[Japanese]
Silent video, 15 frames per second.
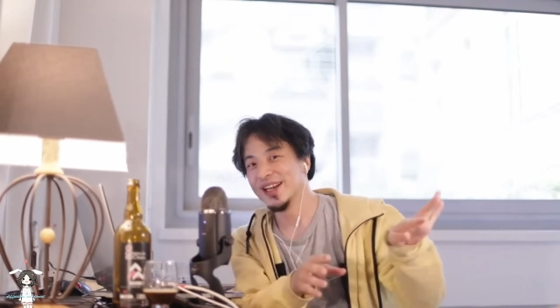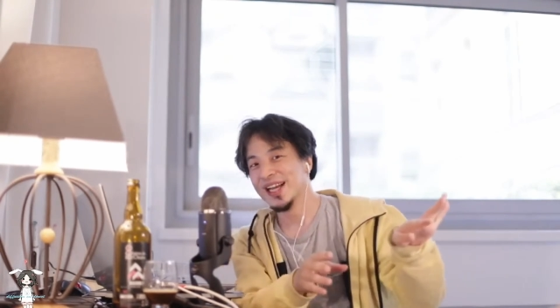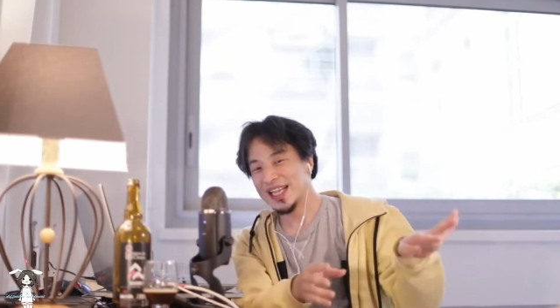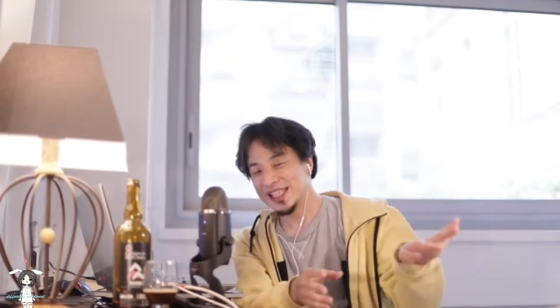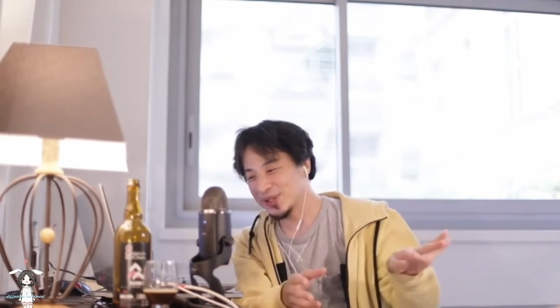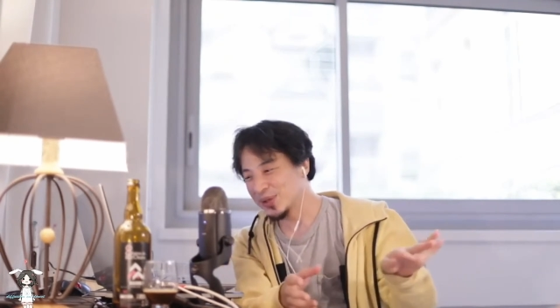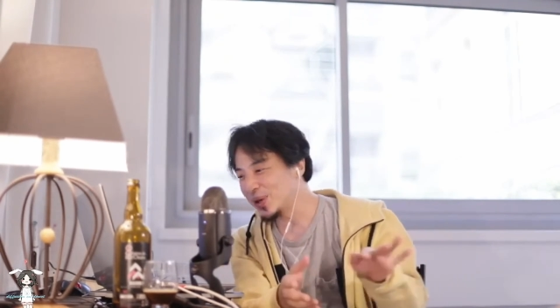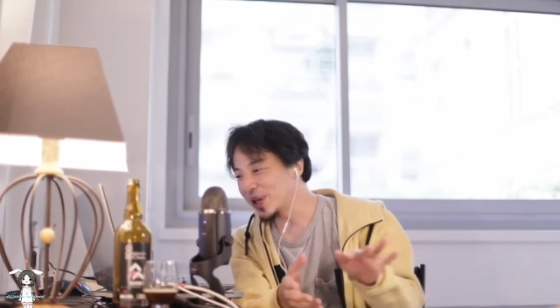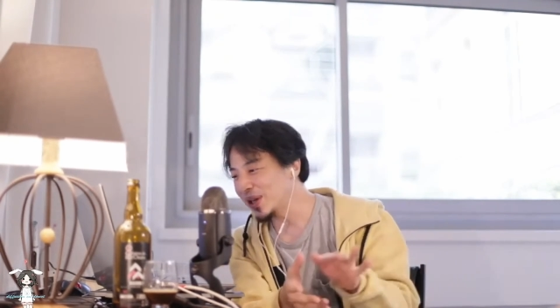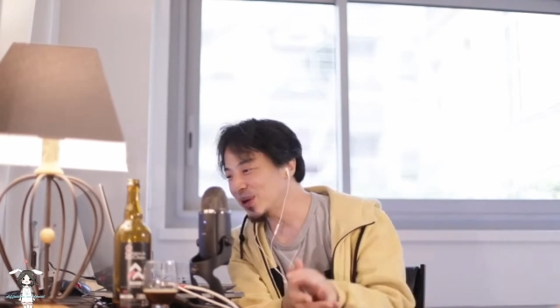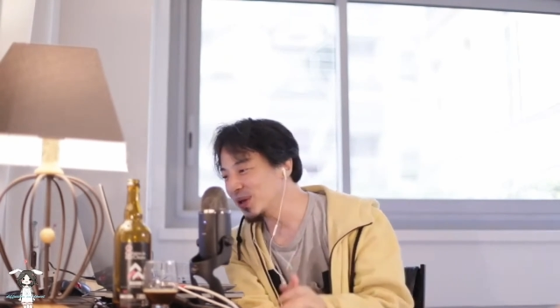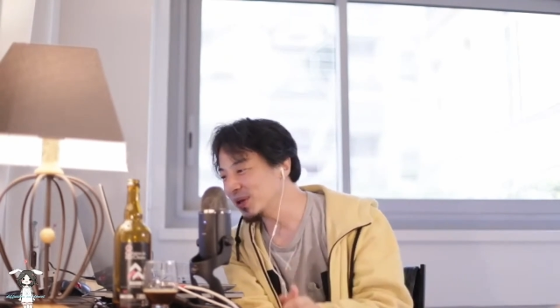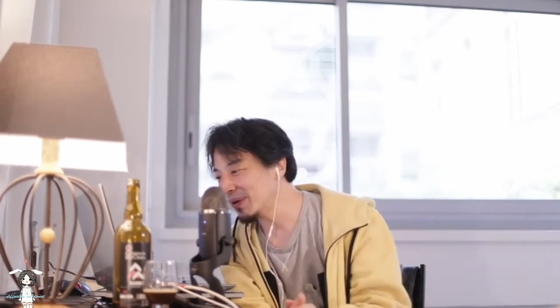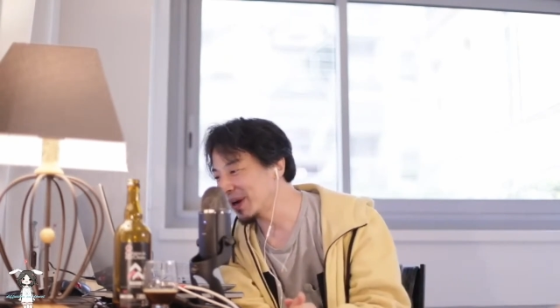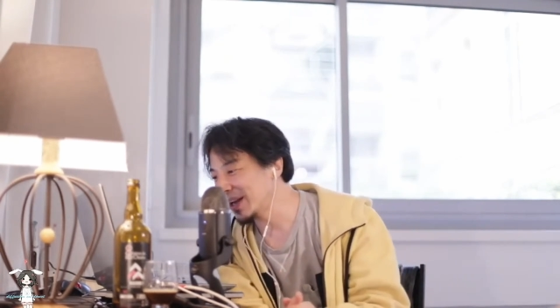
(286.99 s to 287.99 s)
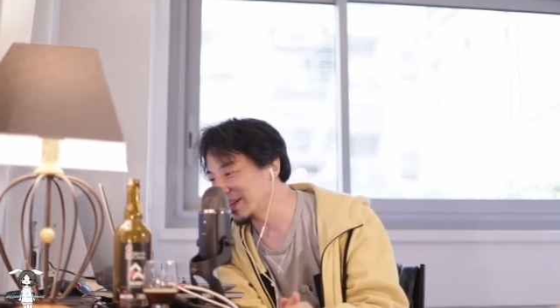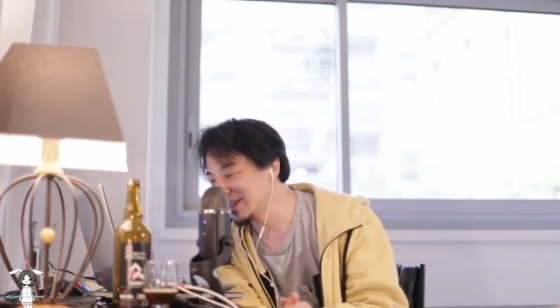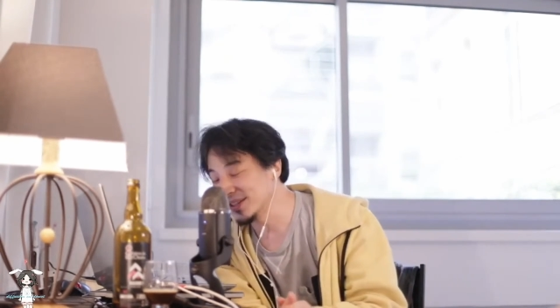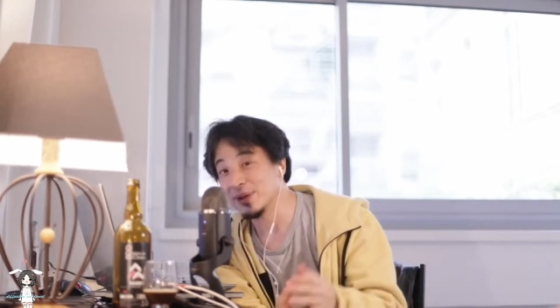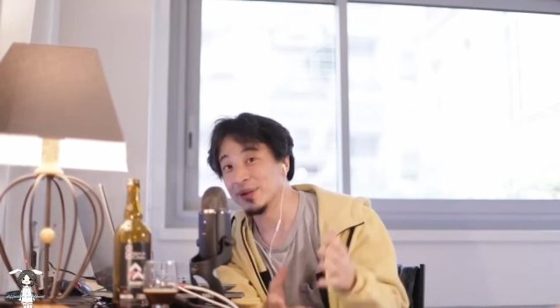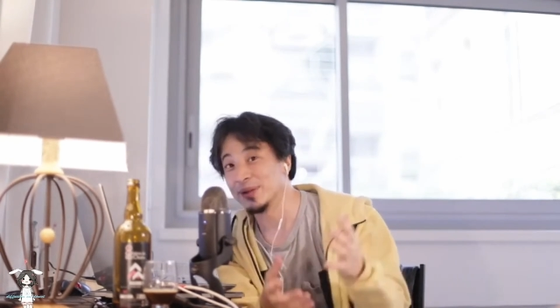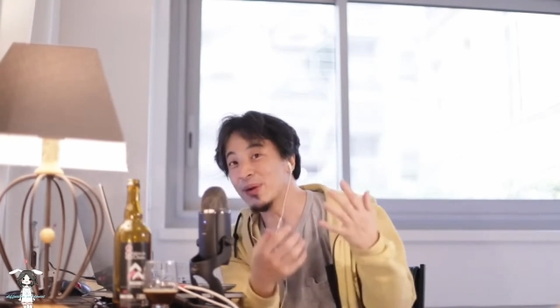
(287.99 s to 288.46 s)
それより前、
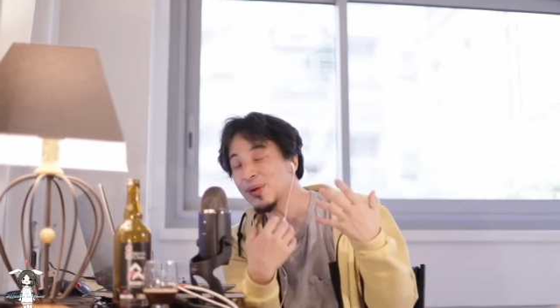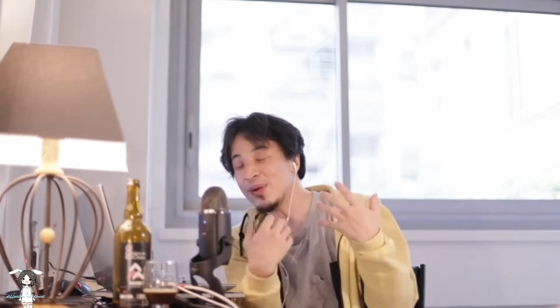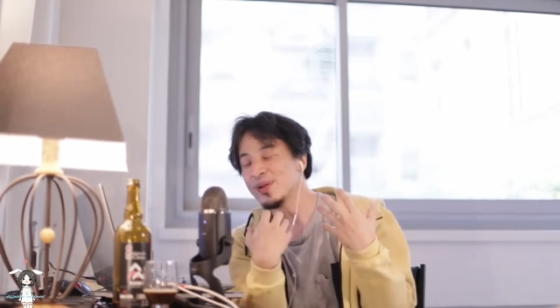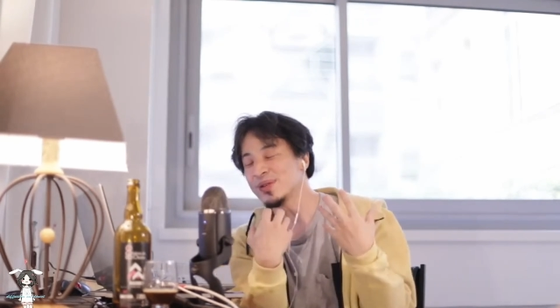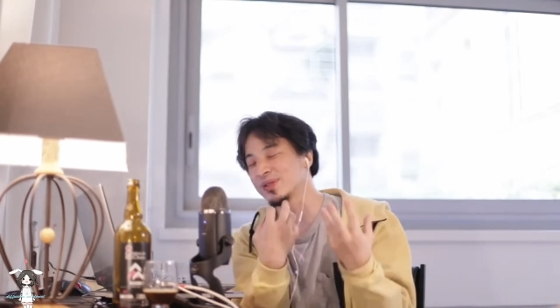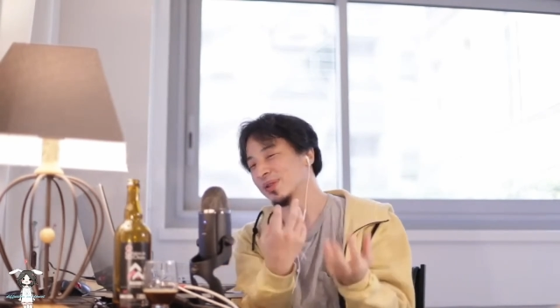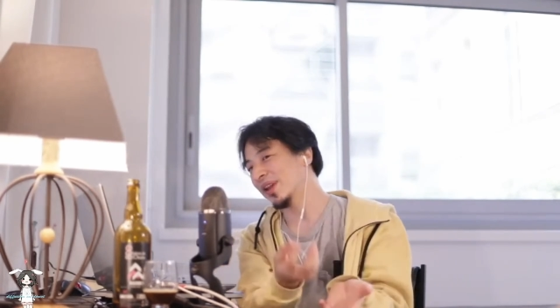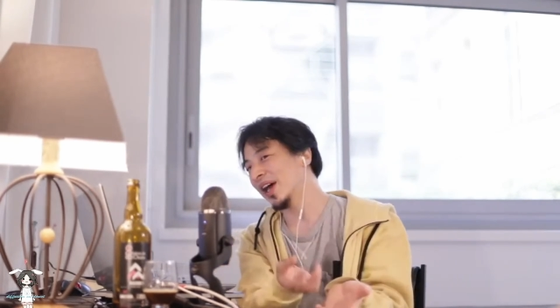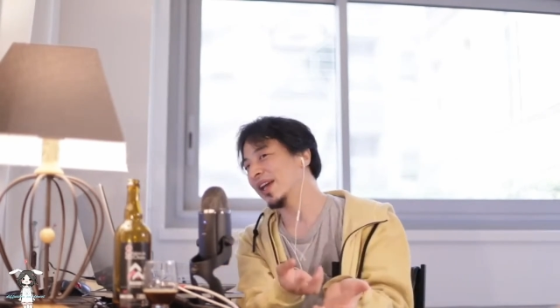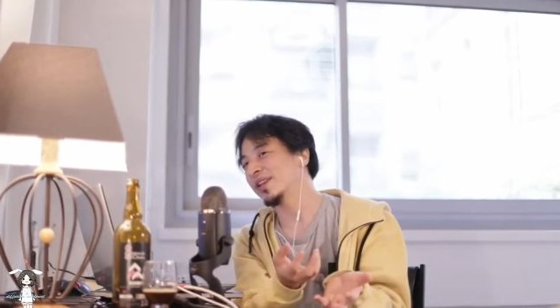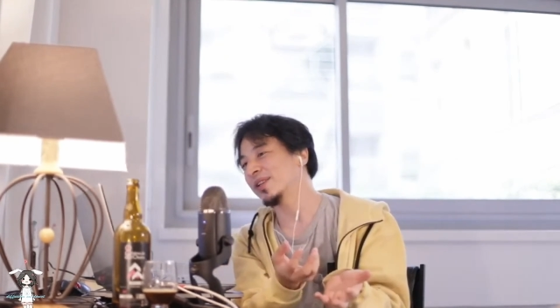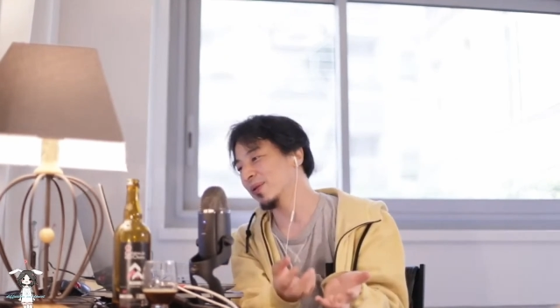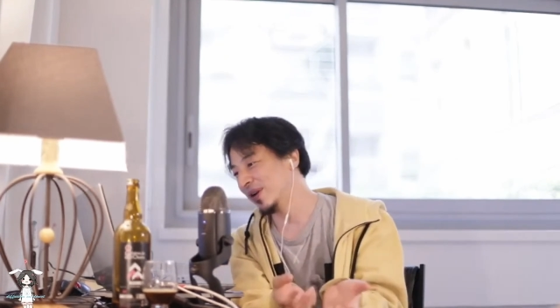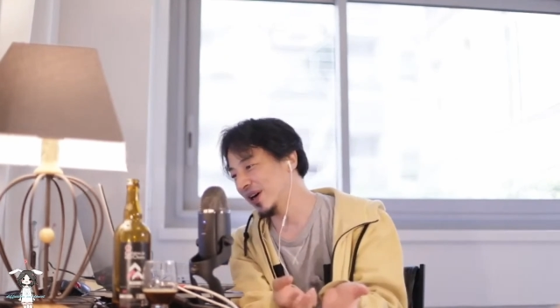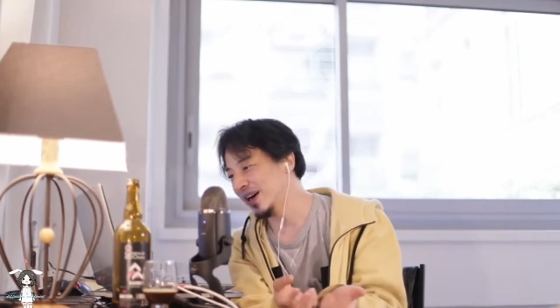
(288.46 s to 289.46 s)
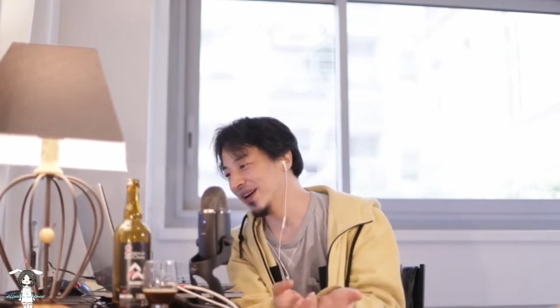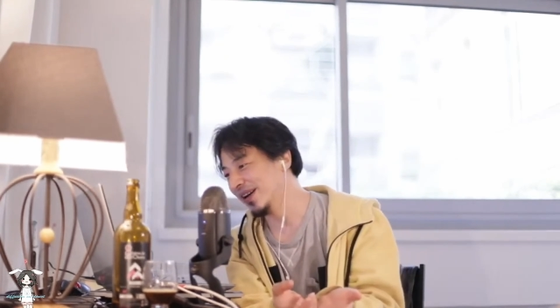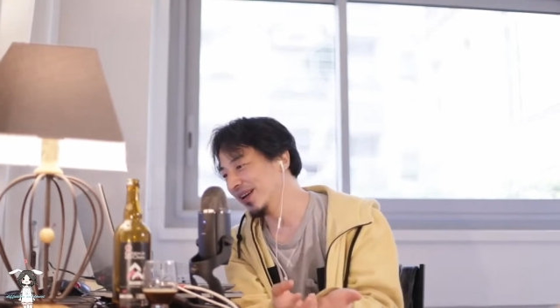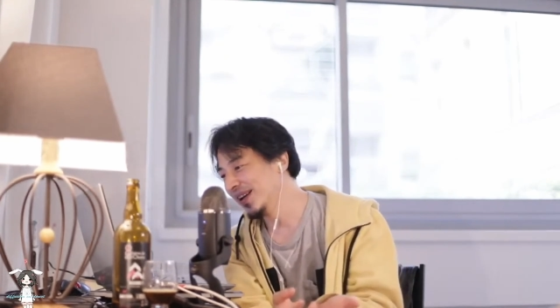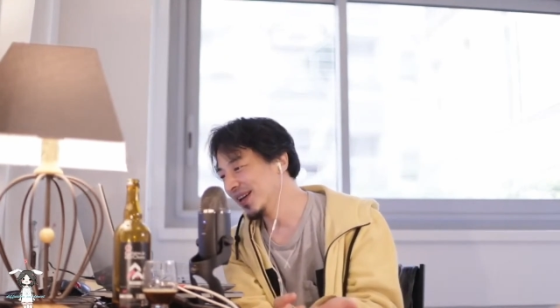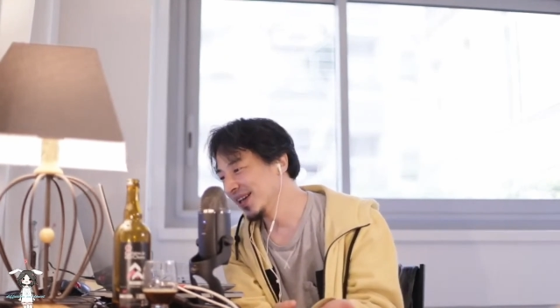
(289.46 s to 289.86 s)
その能力のない人は、